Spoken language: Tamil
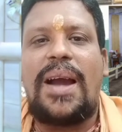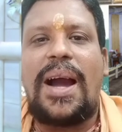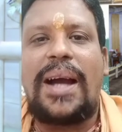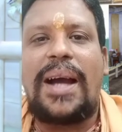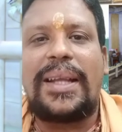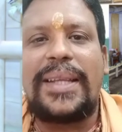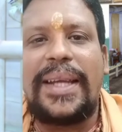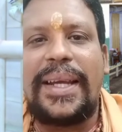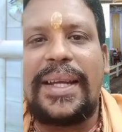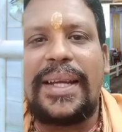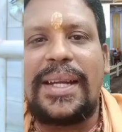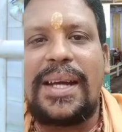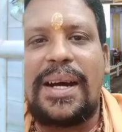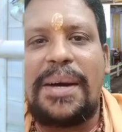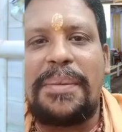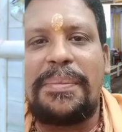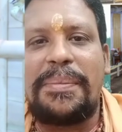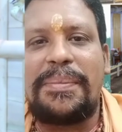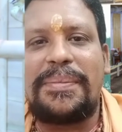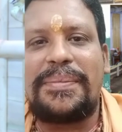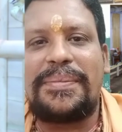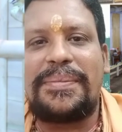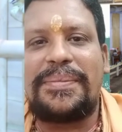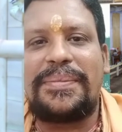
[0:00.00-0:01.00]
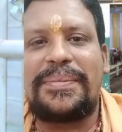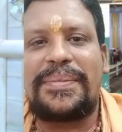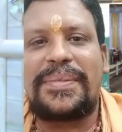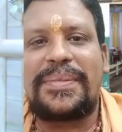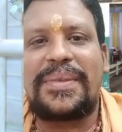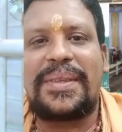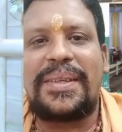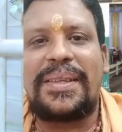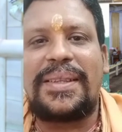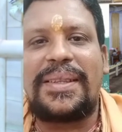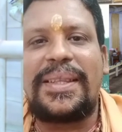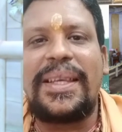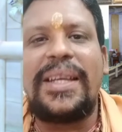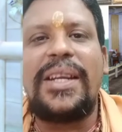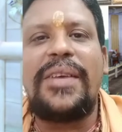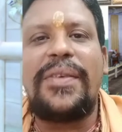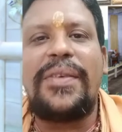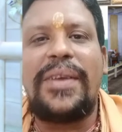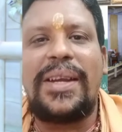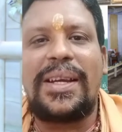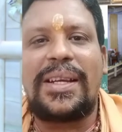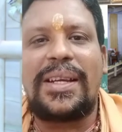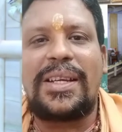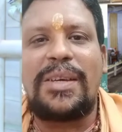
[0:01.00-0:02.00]
அதை நாம்
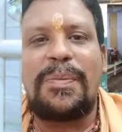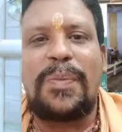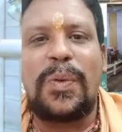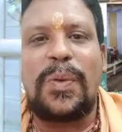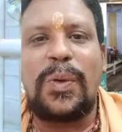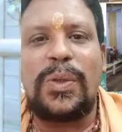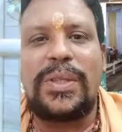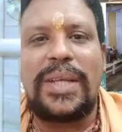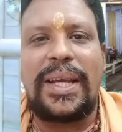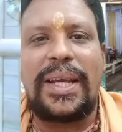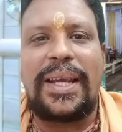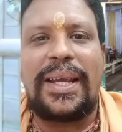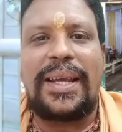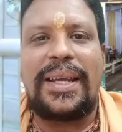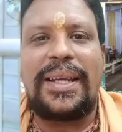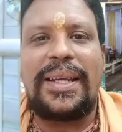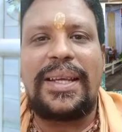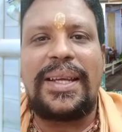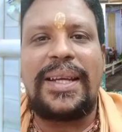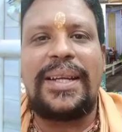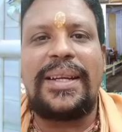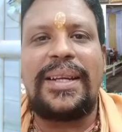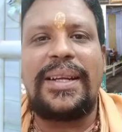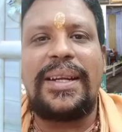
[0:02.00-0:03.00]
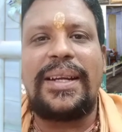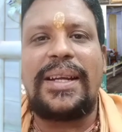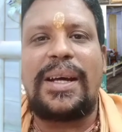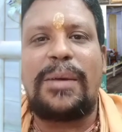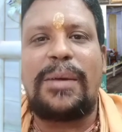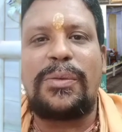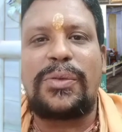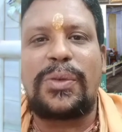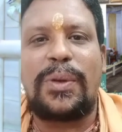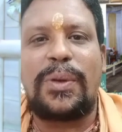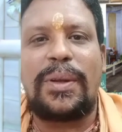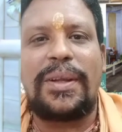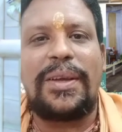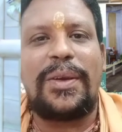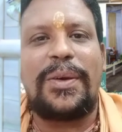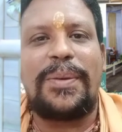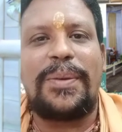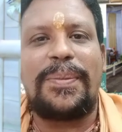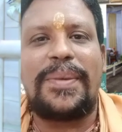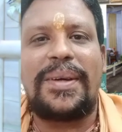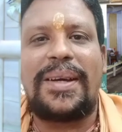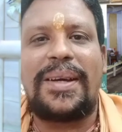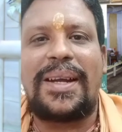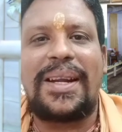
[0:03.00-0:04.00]
திருவிளக்கு பூஜை என்று நாம்
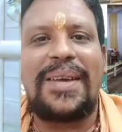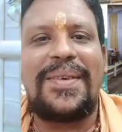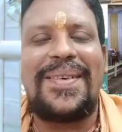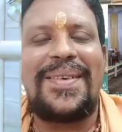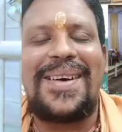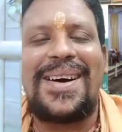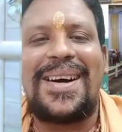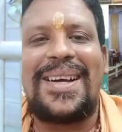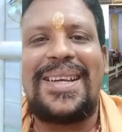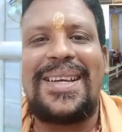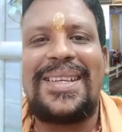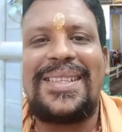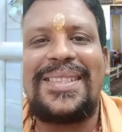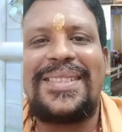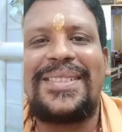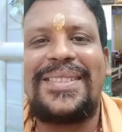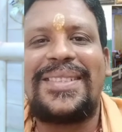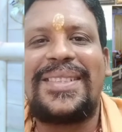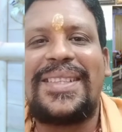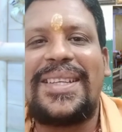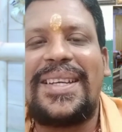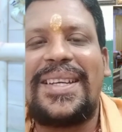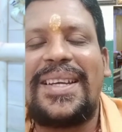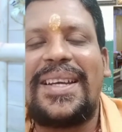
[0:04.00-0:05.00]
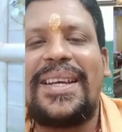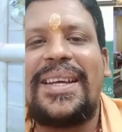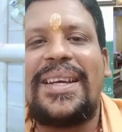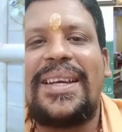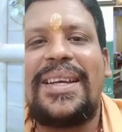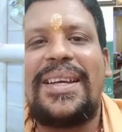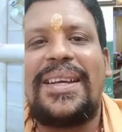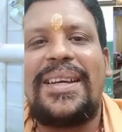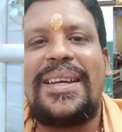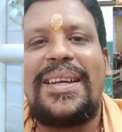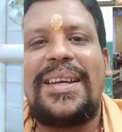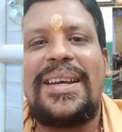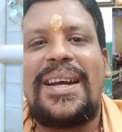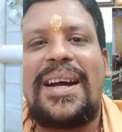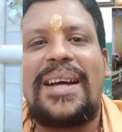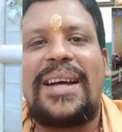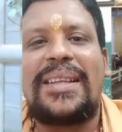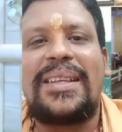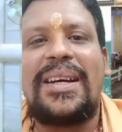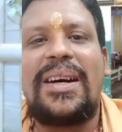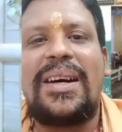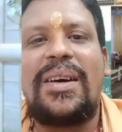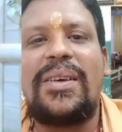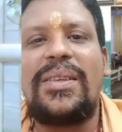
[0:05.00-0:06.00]
சொல்கிறோம் அல்லவா
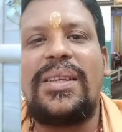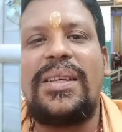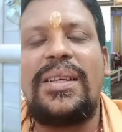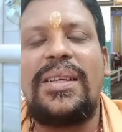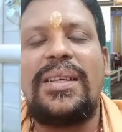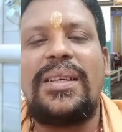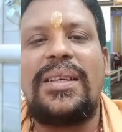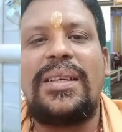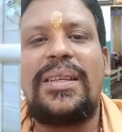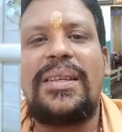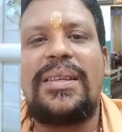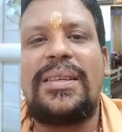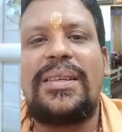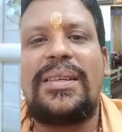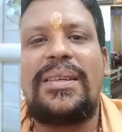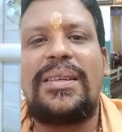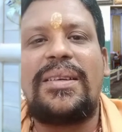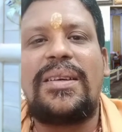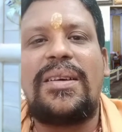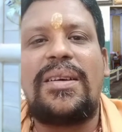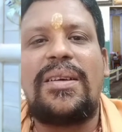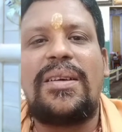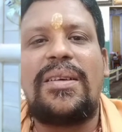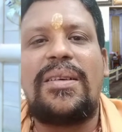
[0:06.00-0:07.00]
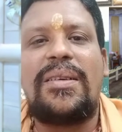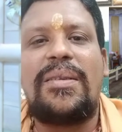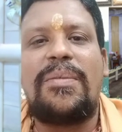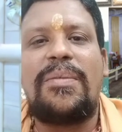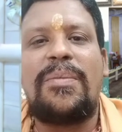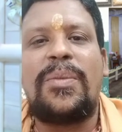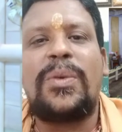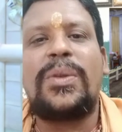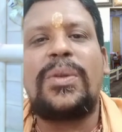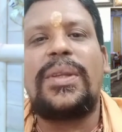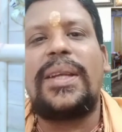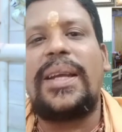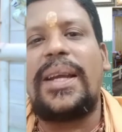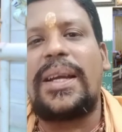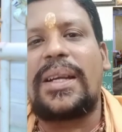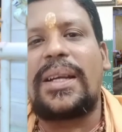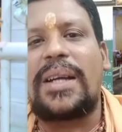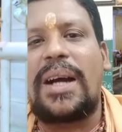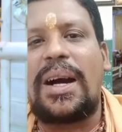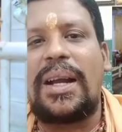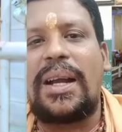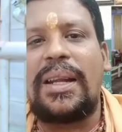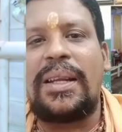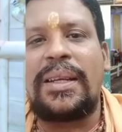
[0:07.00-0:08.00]
அதாவது முந்தைய
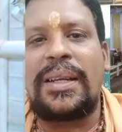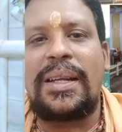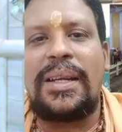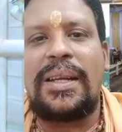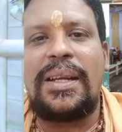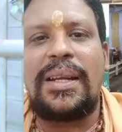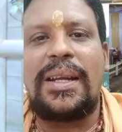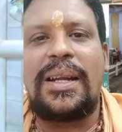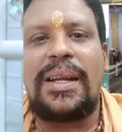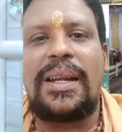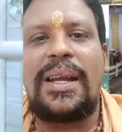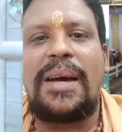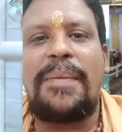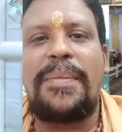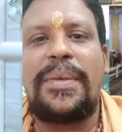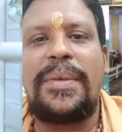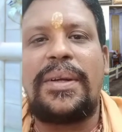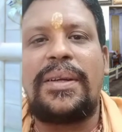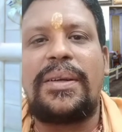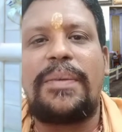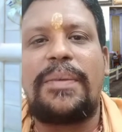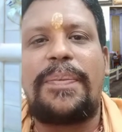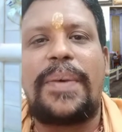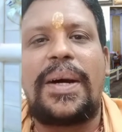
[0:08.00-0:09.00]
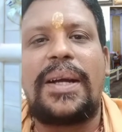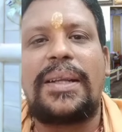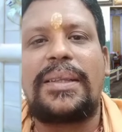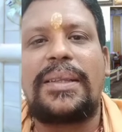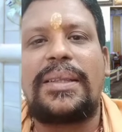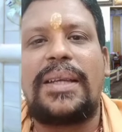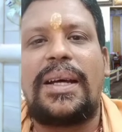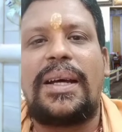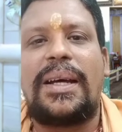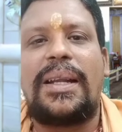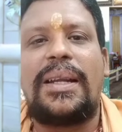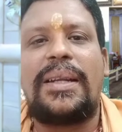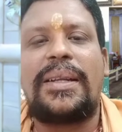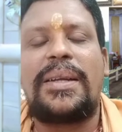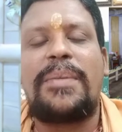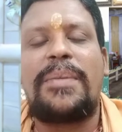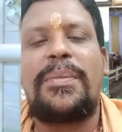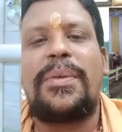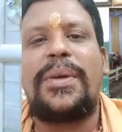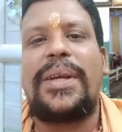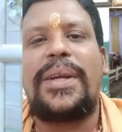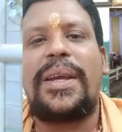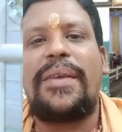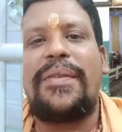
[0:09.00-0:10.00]
காலங்களிலெல்லாம் என்று பார்த்தால்
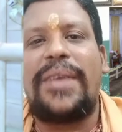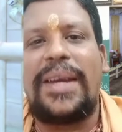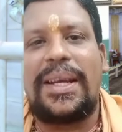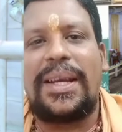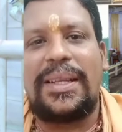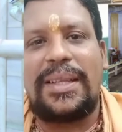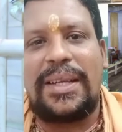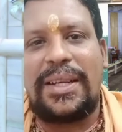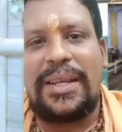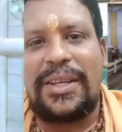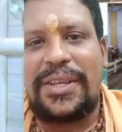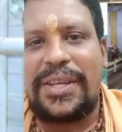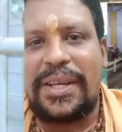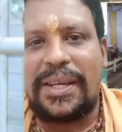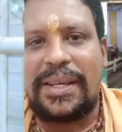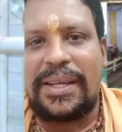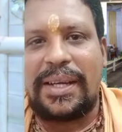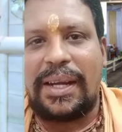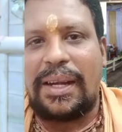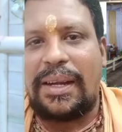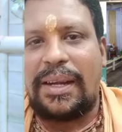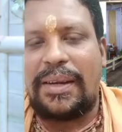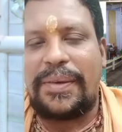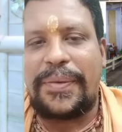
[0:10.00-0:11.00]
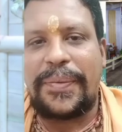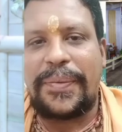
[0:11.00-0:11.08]
நம்முடைய வேத ரிஷிகள்